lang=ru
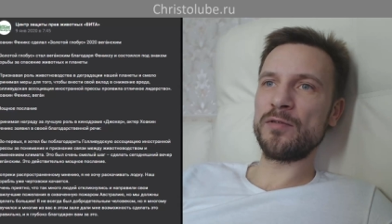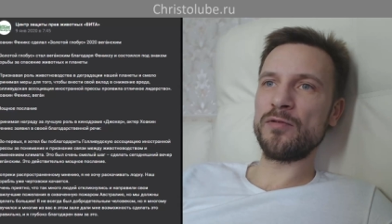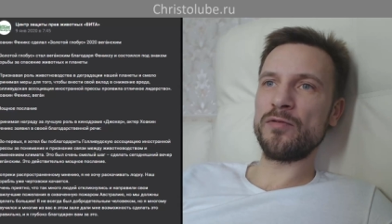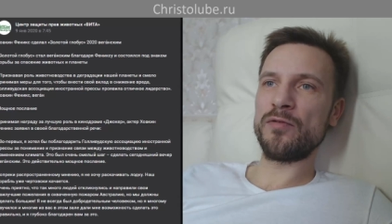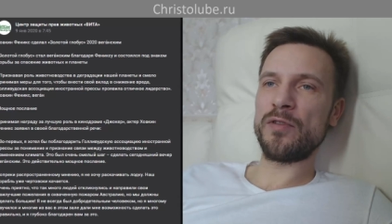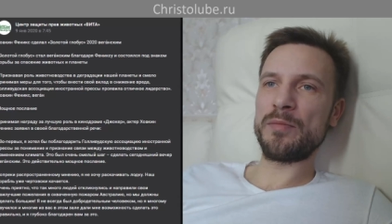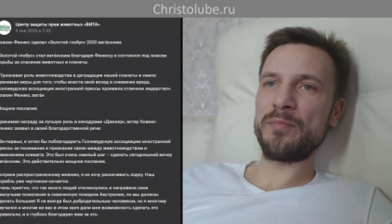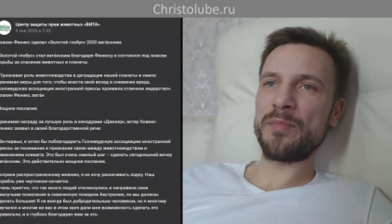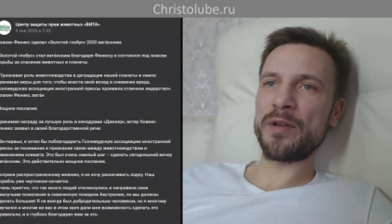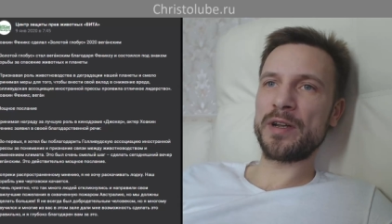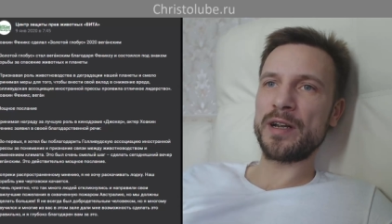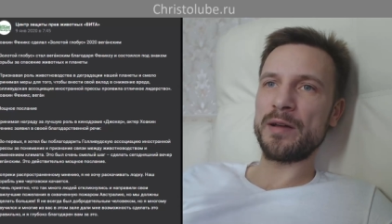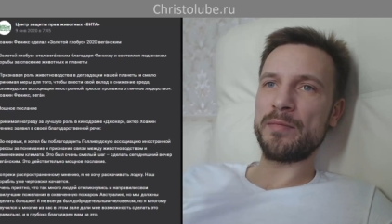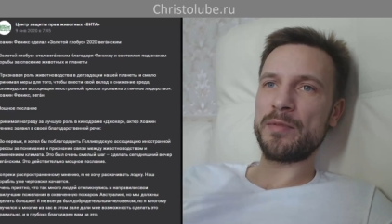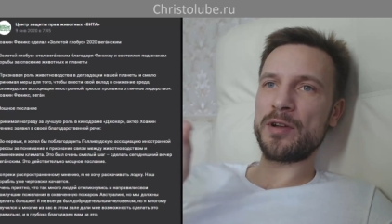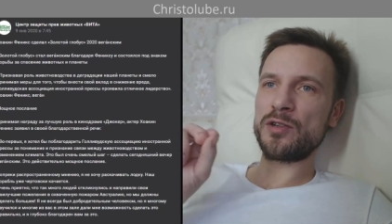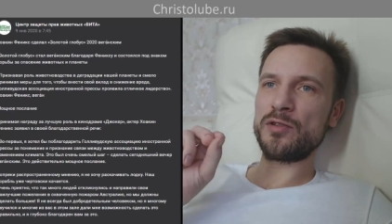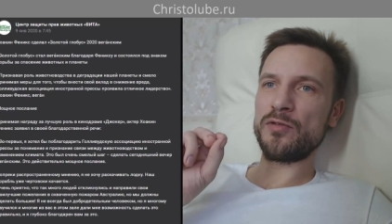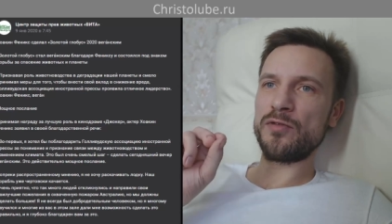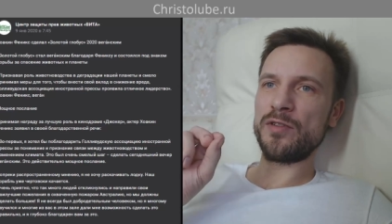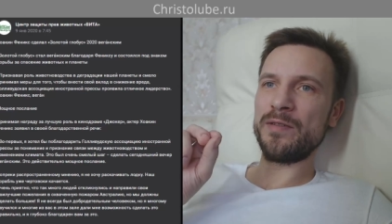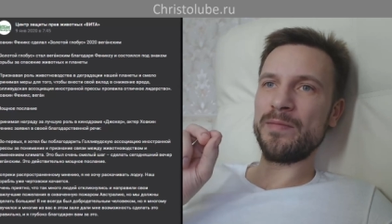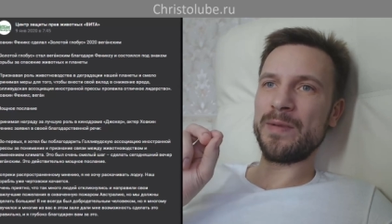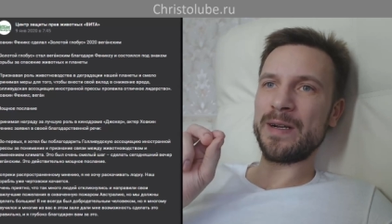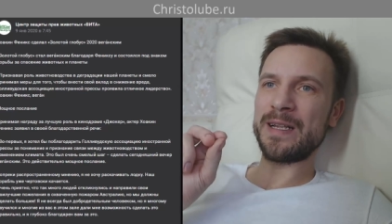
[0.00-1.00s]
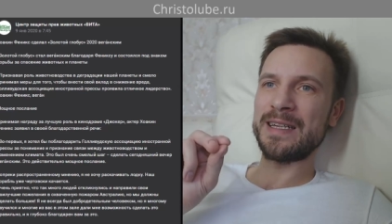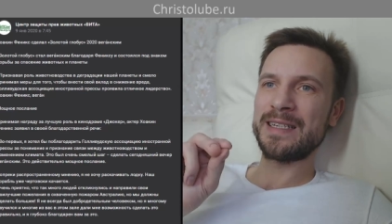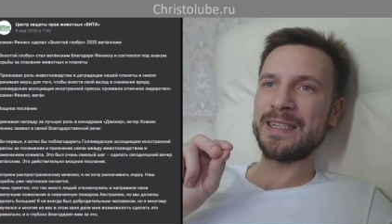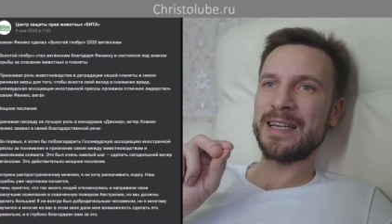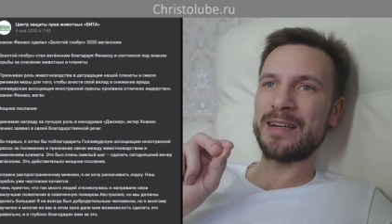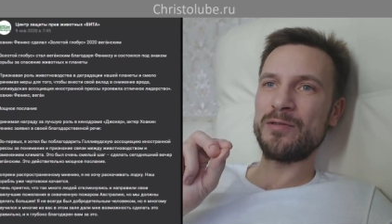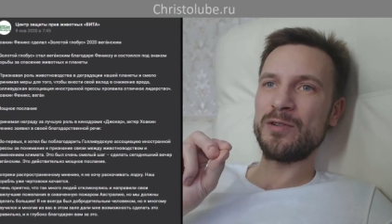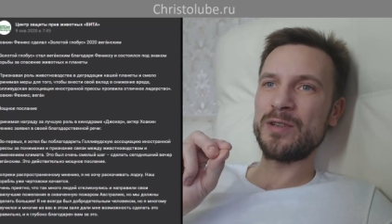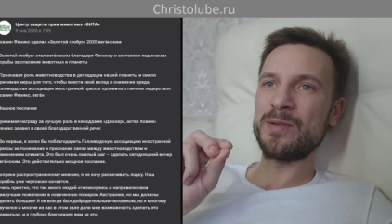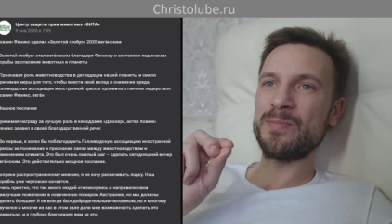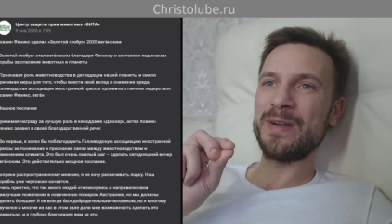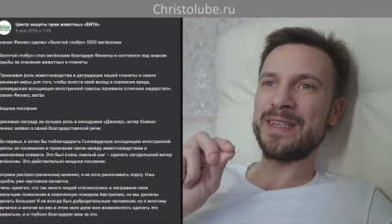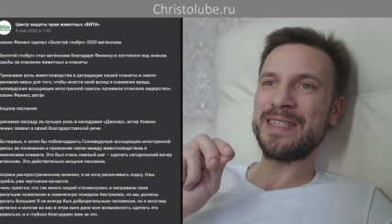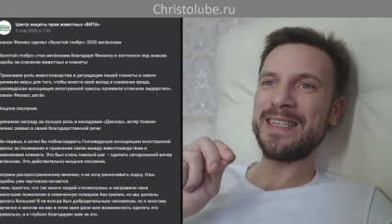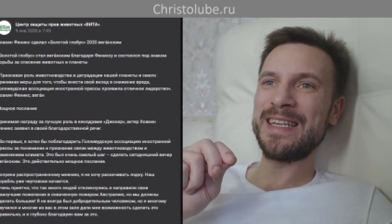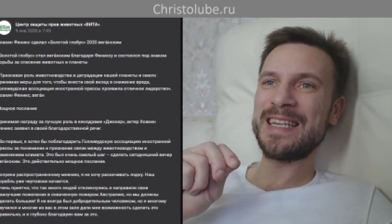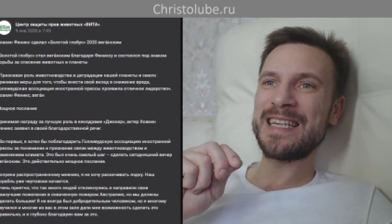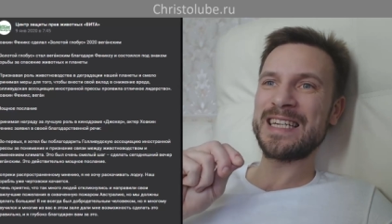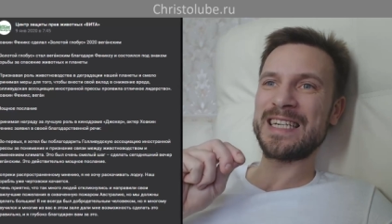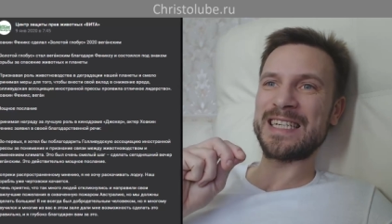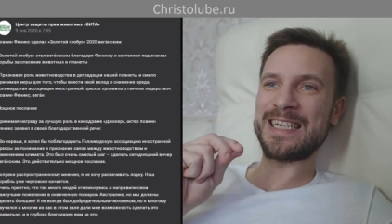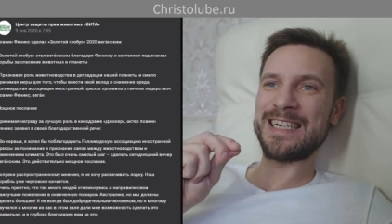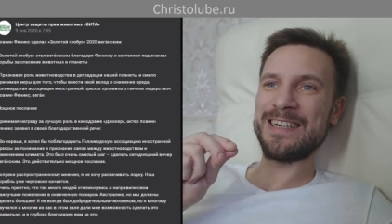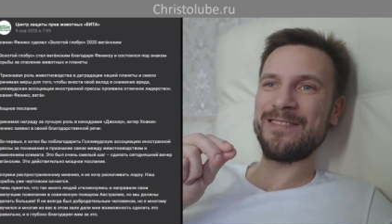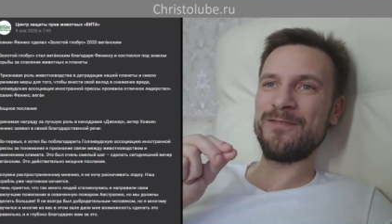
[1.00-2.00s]
ну, во-первых, обращу внимание, за роль
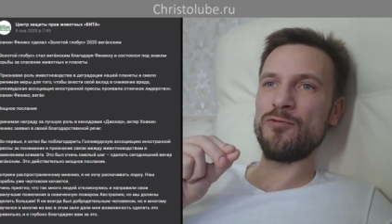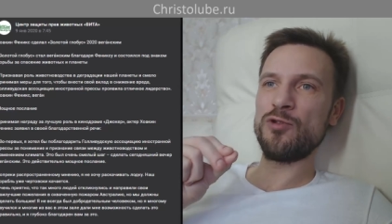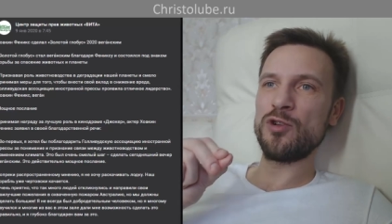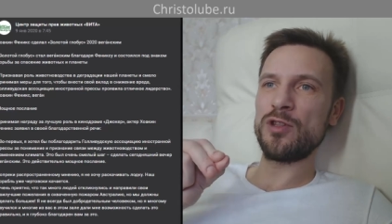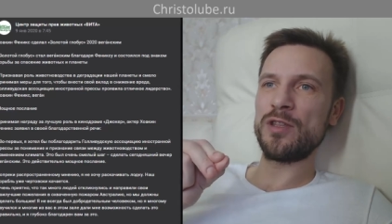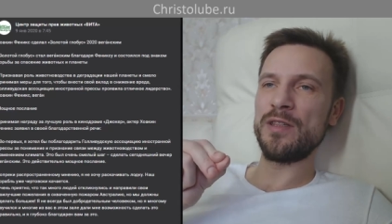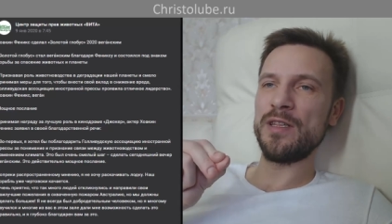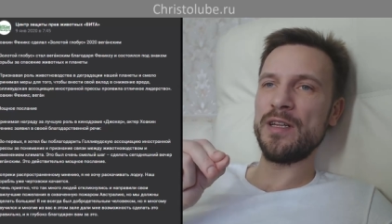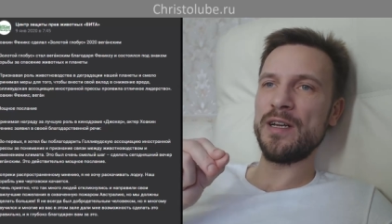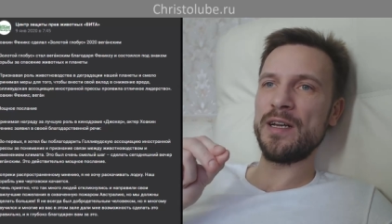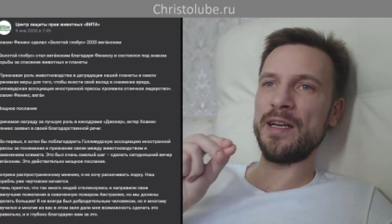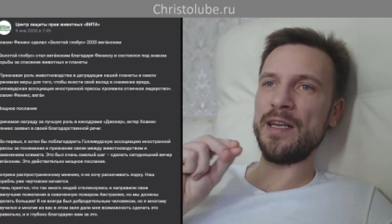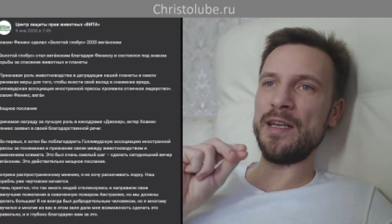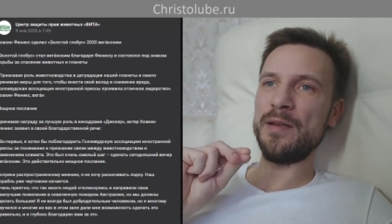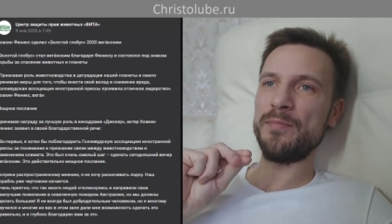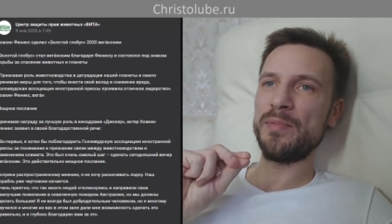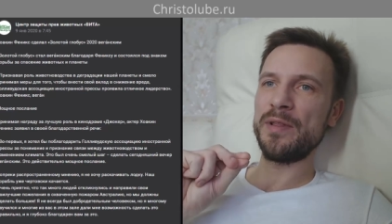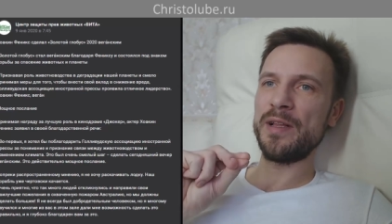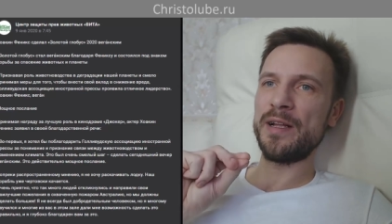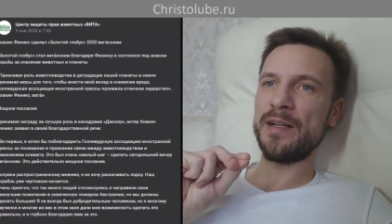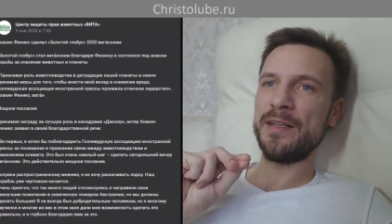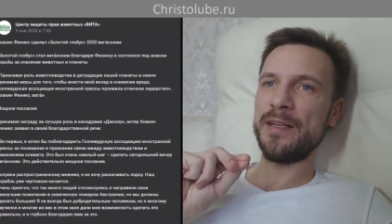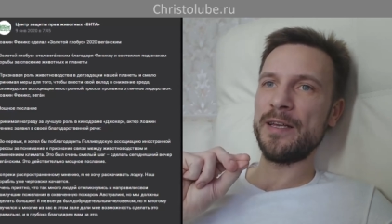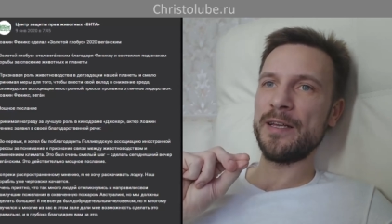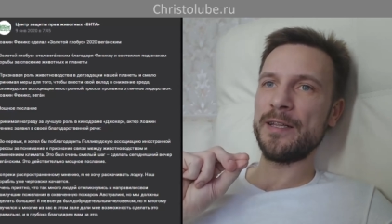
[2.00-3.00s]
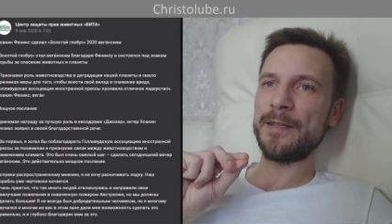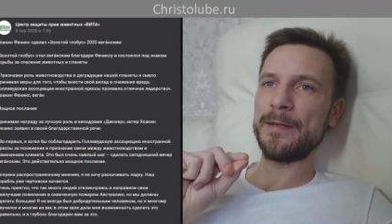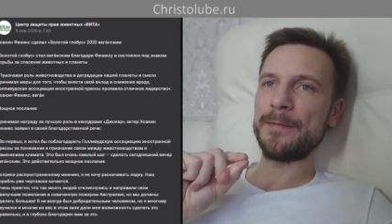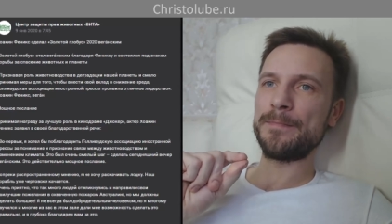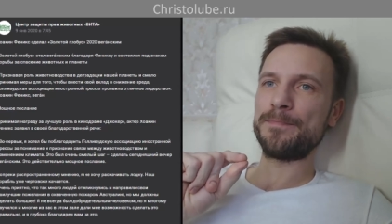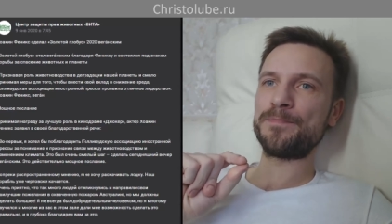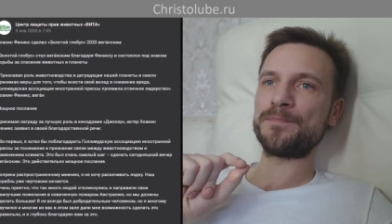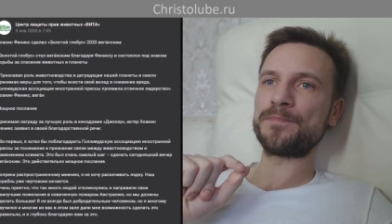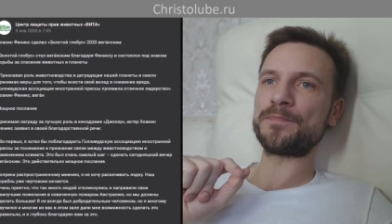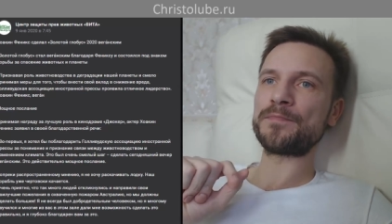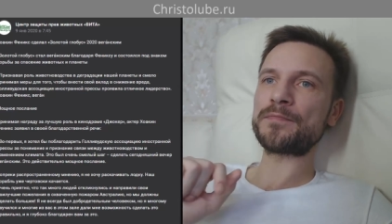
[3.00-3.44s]
спасения животных и планеты.